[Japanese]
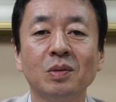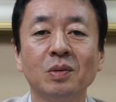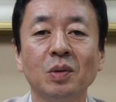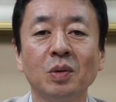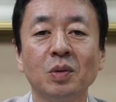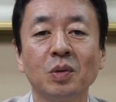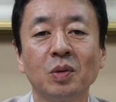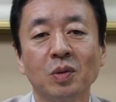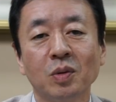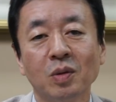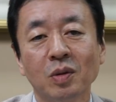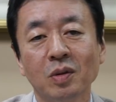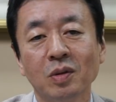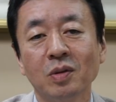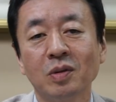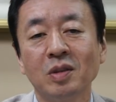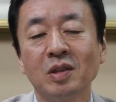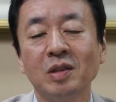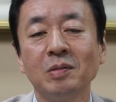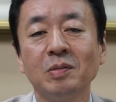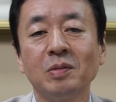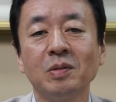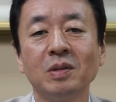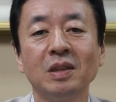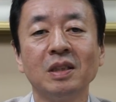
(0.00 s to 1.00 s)
どんどん
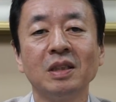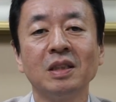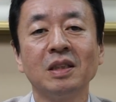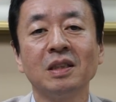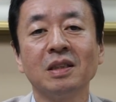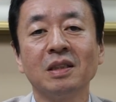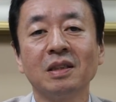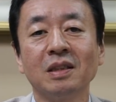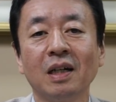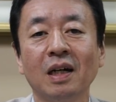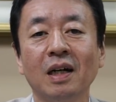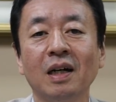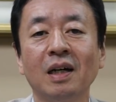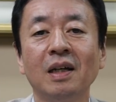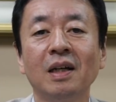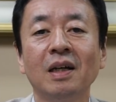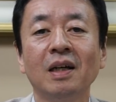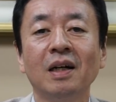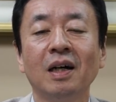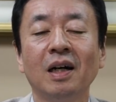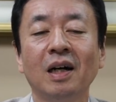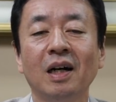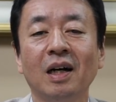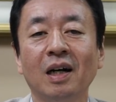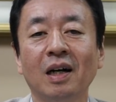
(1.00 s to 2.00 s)
自分自身
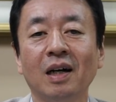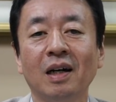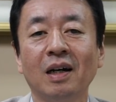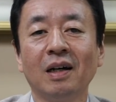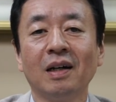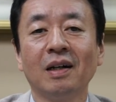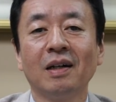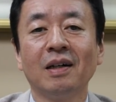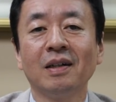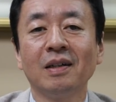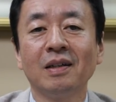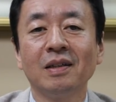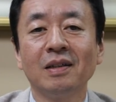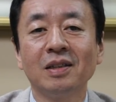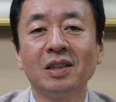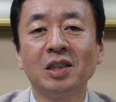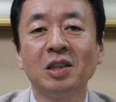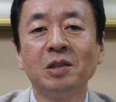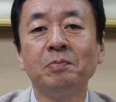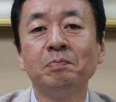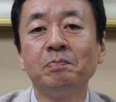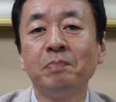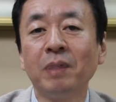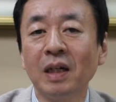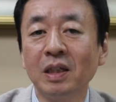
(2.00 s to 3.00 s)
が
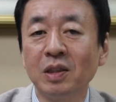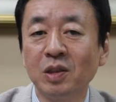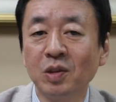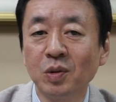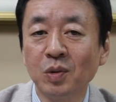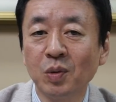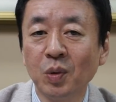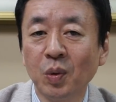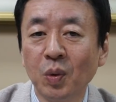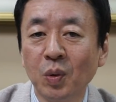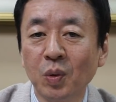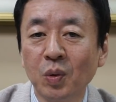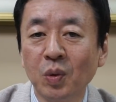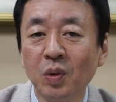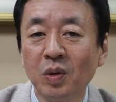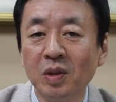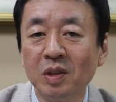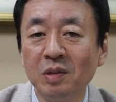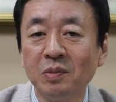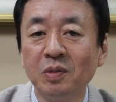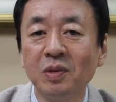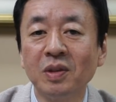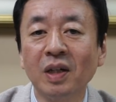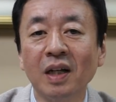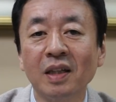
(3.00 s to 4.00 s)
失敗する方向
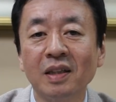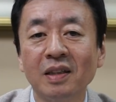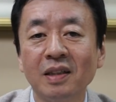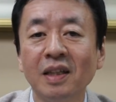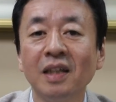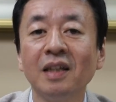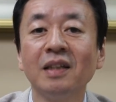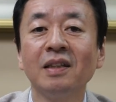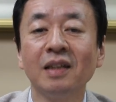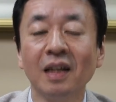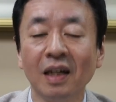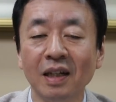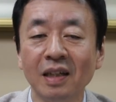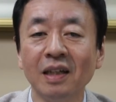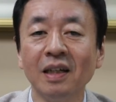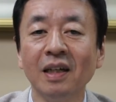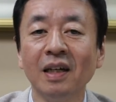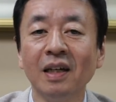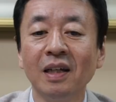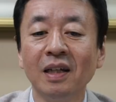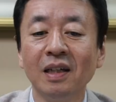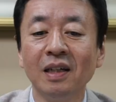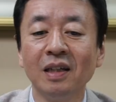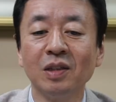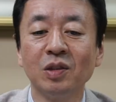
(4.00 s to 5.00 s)
に向かっていったり
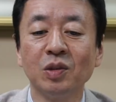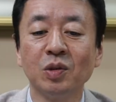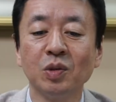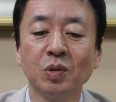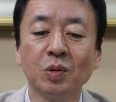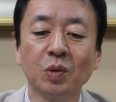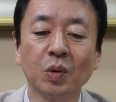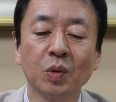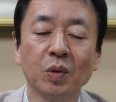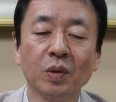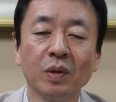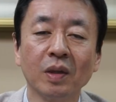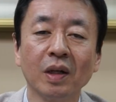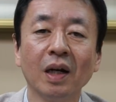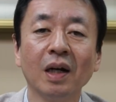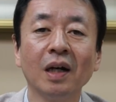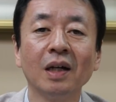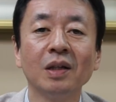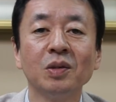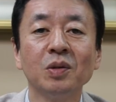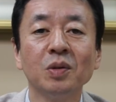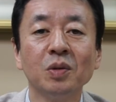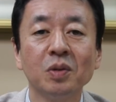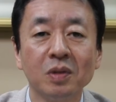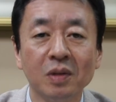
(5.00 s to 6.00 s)
すること
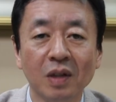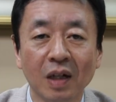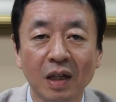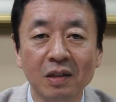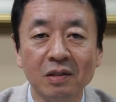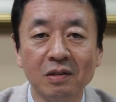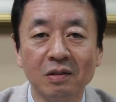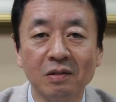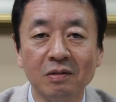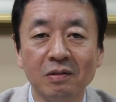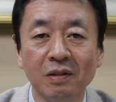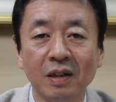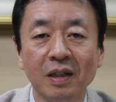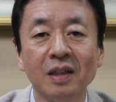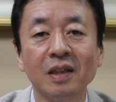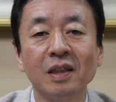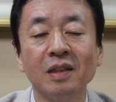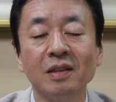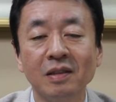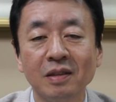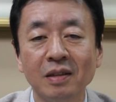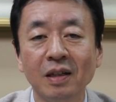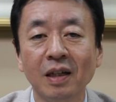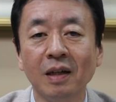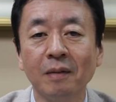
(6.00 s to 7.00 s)
がよくあるわけ
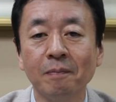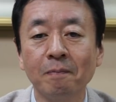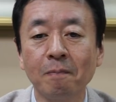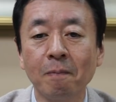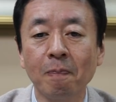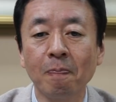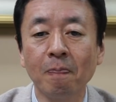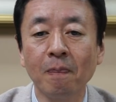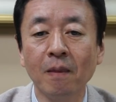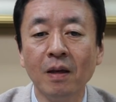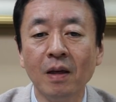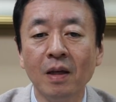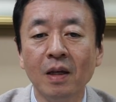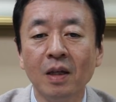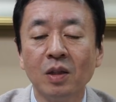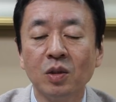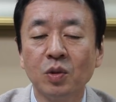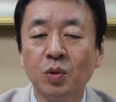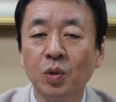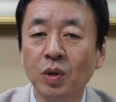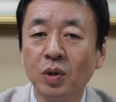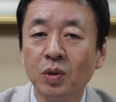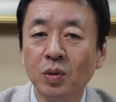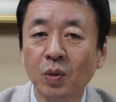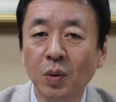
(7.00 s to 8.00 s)
ですね。
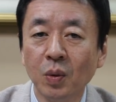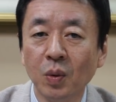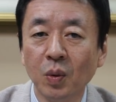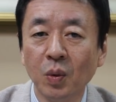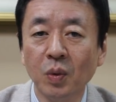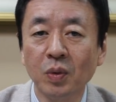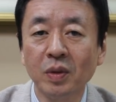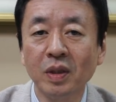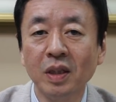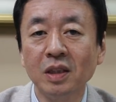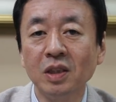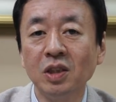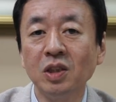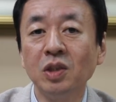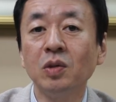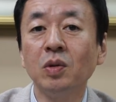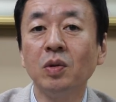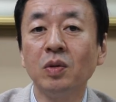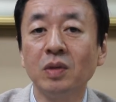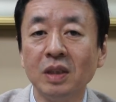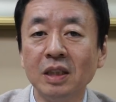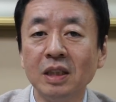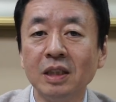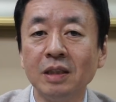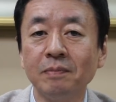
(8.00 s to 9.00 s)
それと同じ
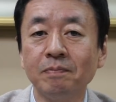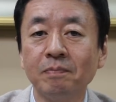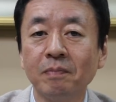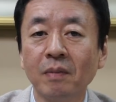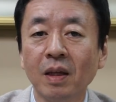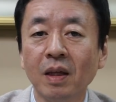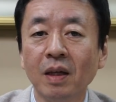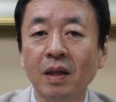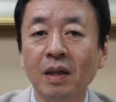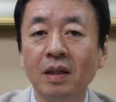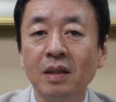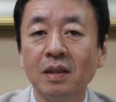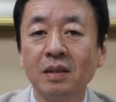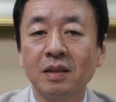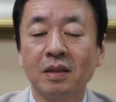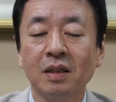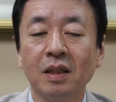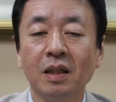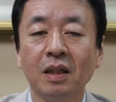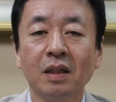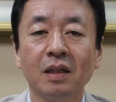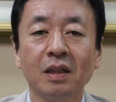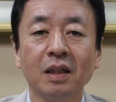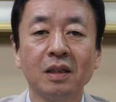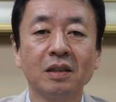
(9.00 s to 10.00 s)
ように
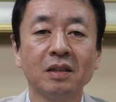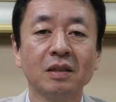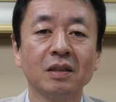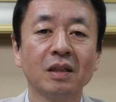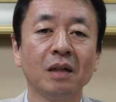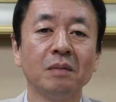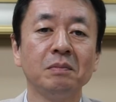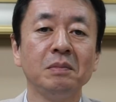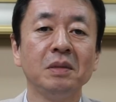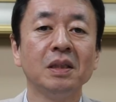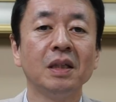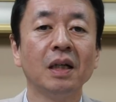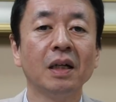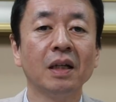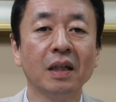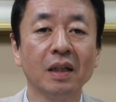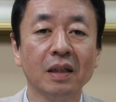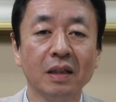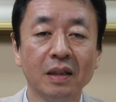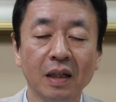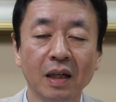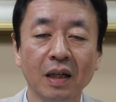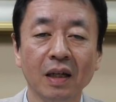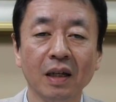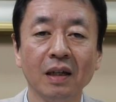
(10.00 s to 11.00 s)
生活が乱れ
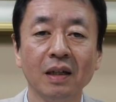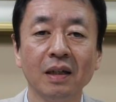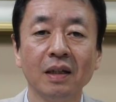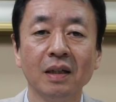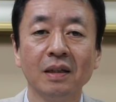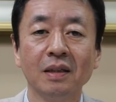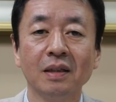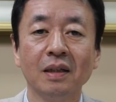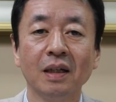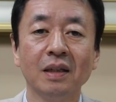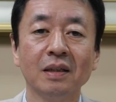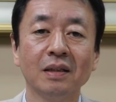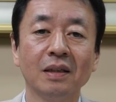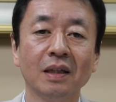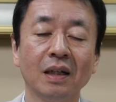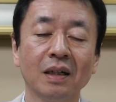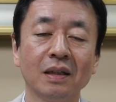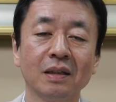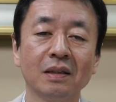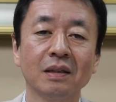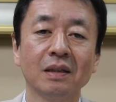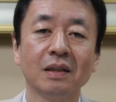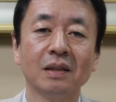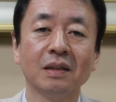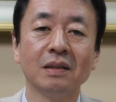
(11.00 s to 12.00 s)
て、だんだ
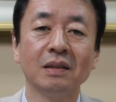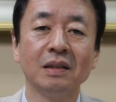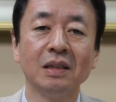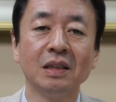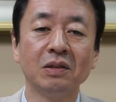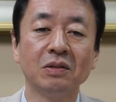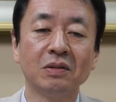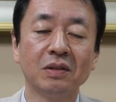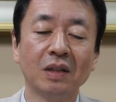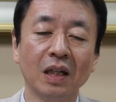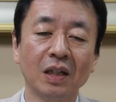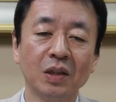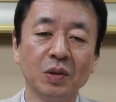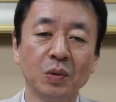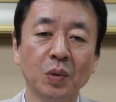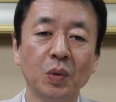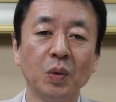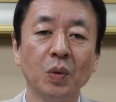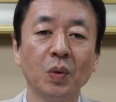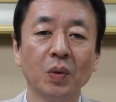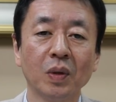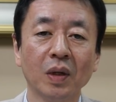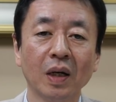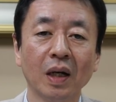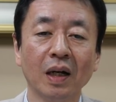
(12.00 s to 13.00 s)
ん肉体の
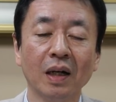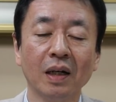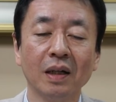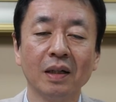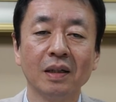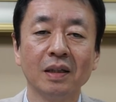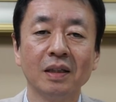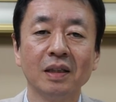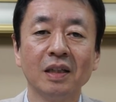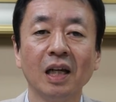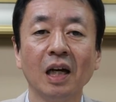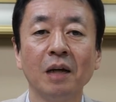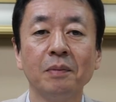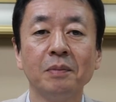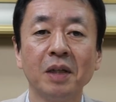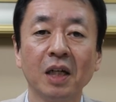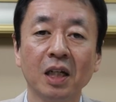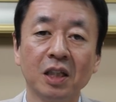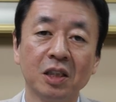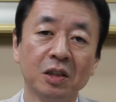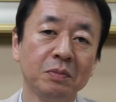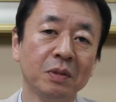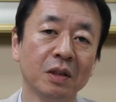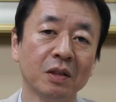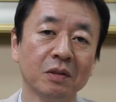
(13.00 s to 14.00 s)
方が病み
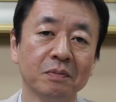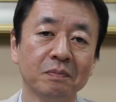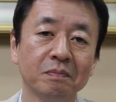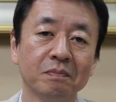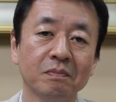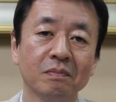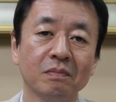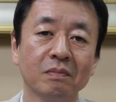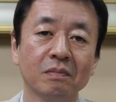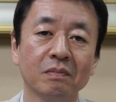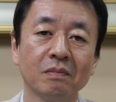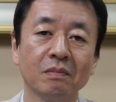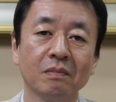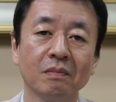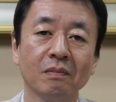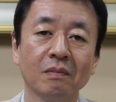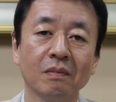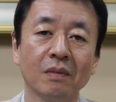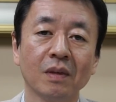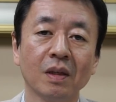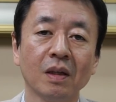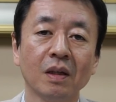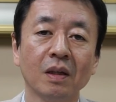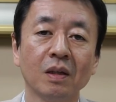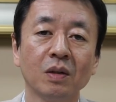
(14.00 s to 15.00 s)
始める、
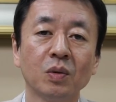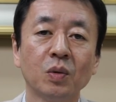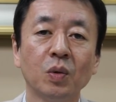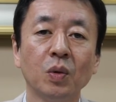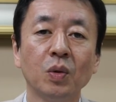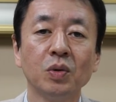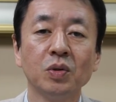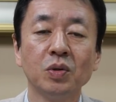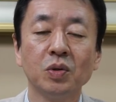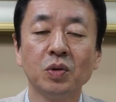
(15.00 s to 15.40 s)
こ